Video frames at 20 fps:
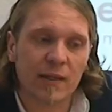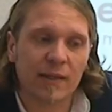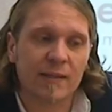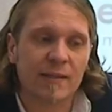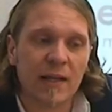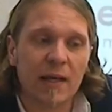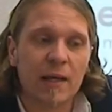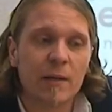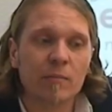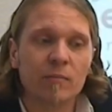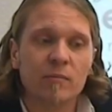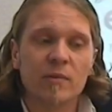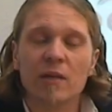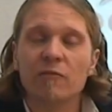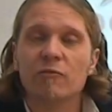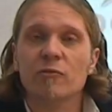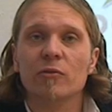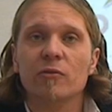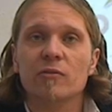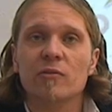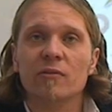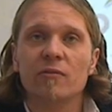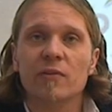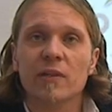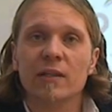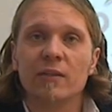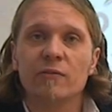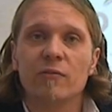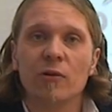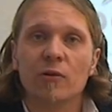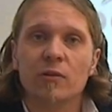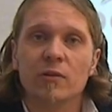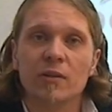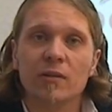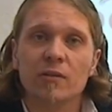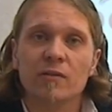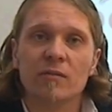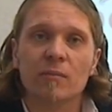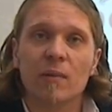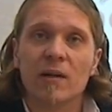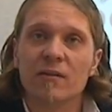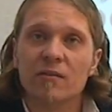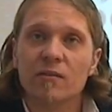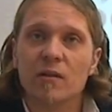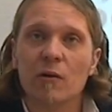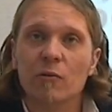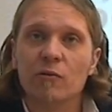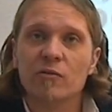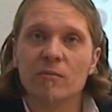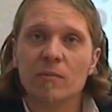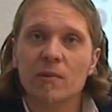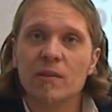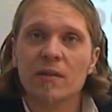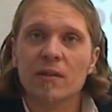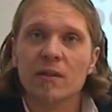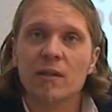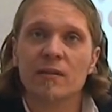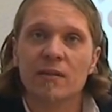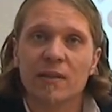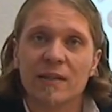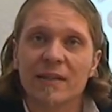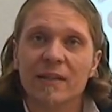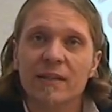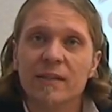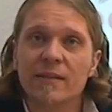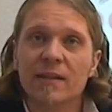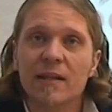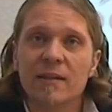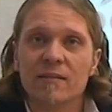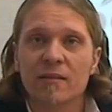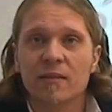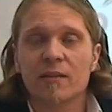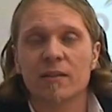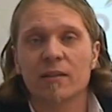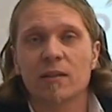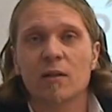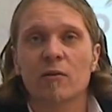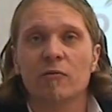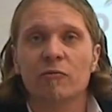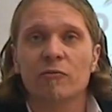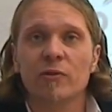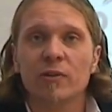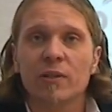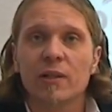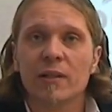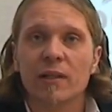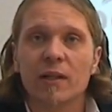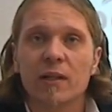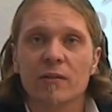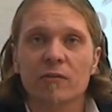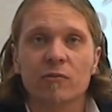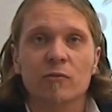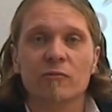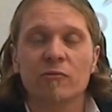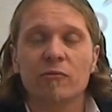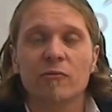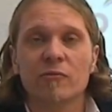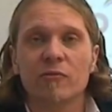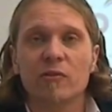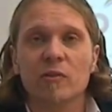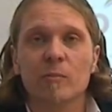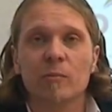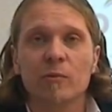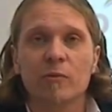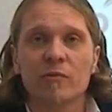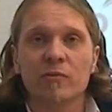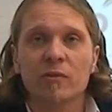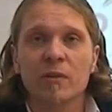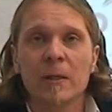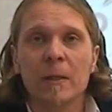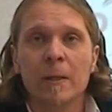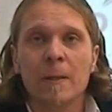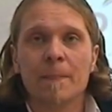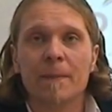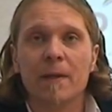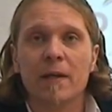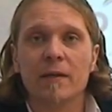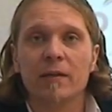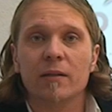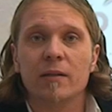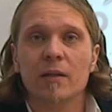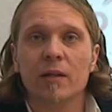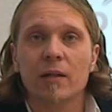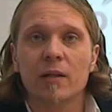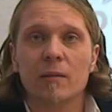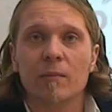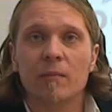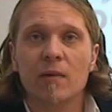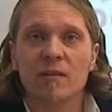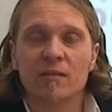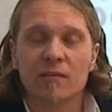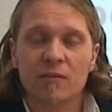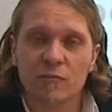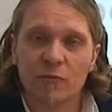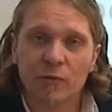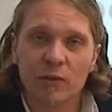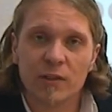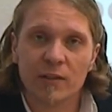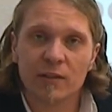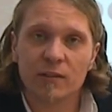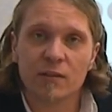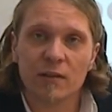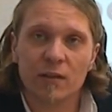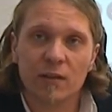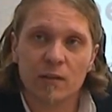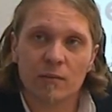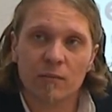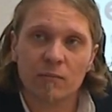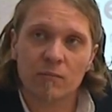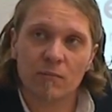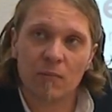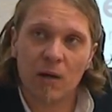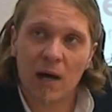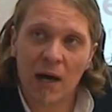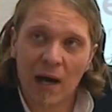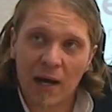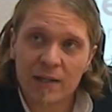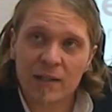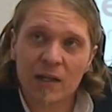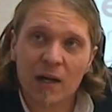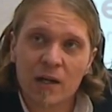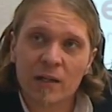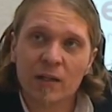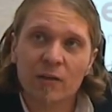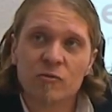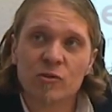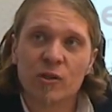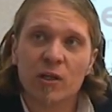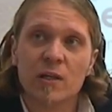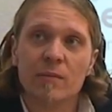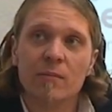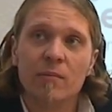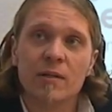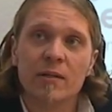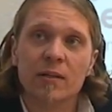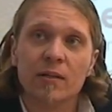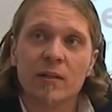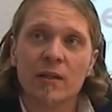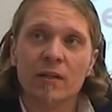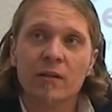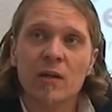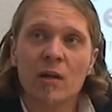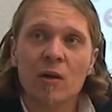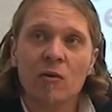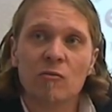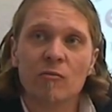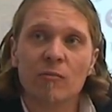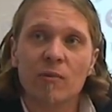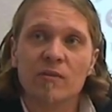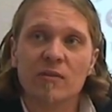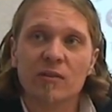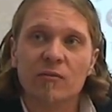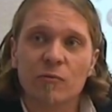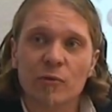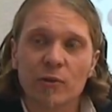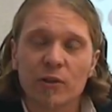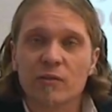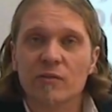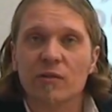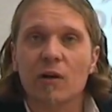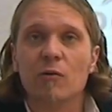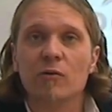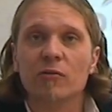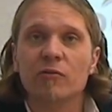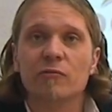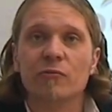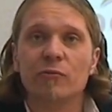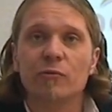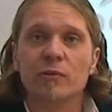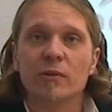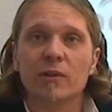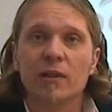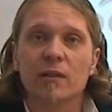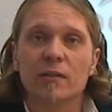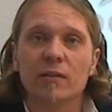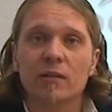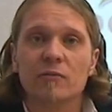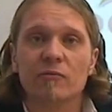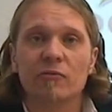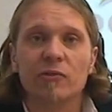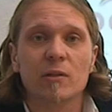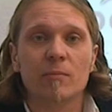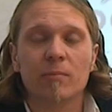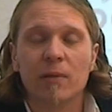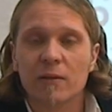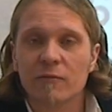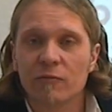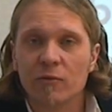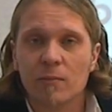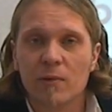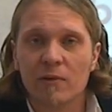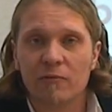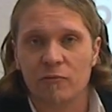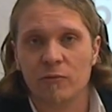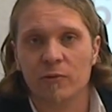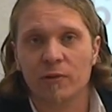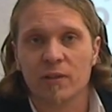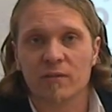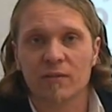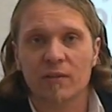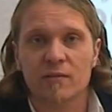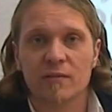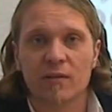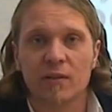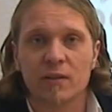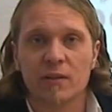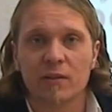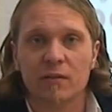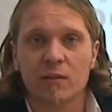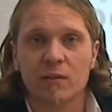Der Claim, der von uns entwickelt worden ist, mein Zuhause im Internet, der gilt letztendlich auch für die Generation 50 plus, denn ähm, es ist wirklich ähm, eine Anlaufstelle im Internet, wo man sich wirklich zu Hause fühlen kann, denn viele Plattformen erfüllen das letztendlich